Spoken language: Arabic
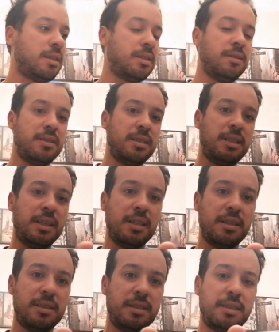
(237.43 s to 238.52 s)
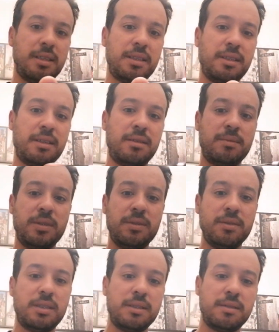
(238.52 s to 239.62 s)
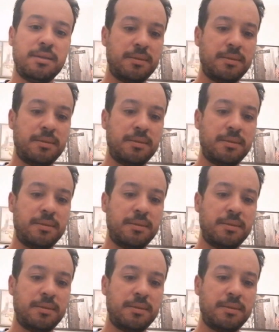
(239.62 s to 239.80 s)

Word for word: عشان زدت لها زدتها طالون من لوتر